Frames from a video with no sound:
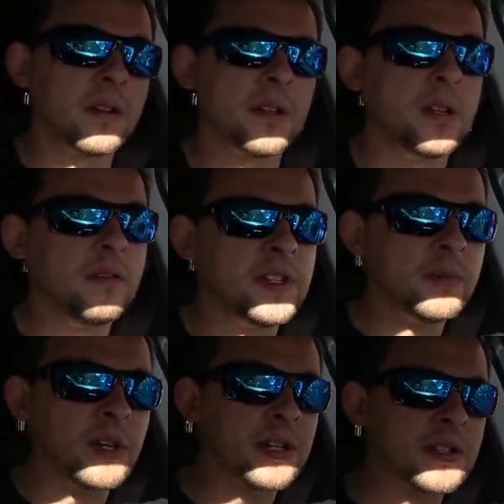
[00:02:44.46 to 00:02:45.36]
И,
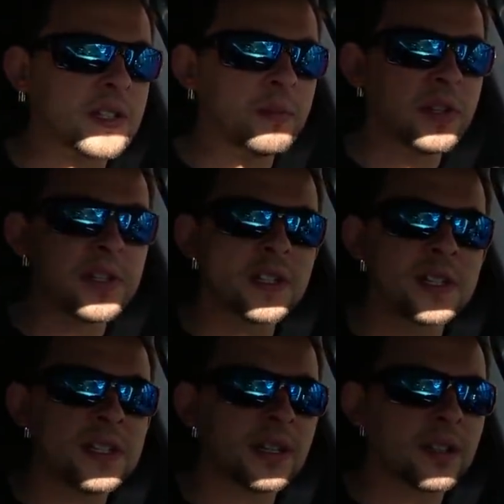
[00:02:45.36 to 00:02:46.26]
видимо, рассыпалась
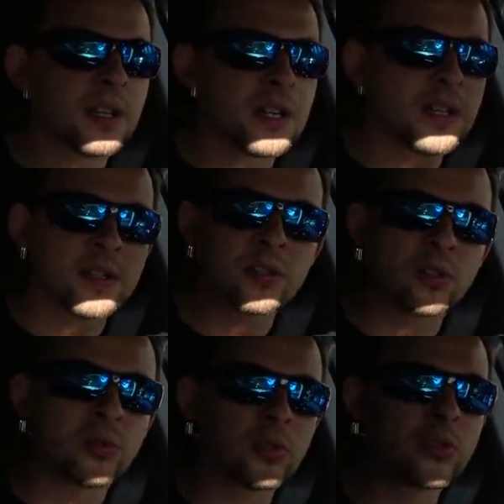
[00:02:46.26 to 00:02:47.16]
где-то. И они
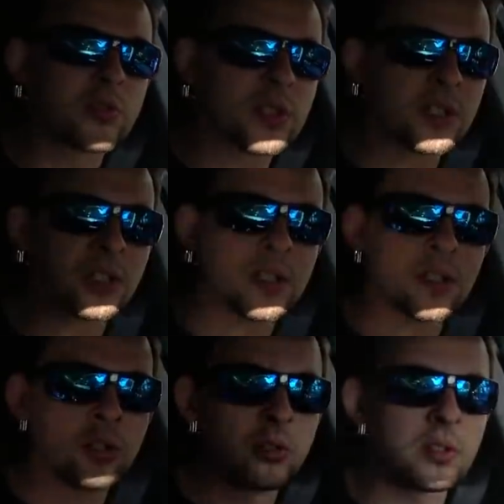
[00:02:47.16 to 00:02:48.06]
инструкцию, значит,
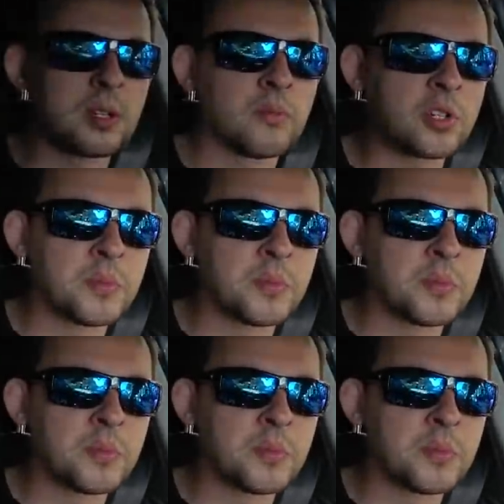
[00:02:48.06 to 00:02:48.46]
эта решетка, может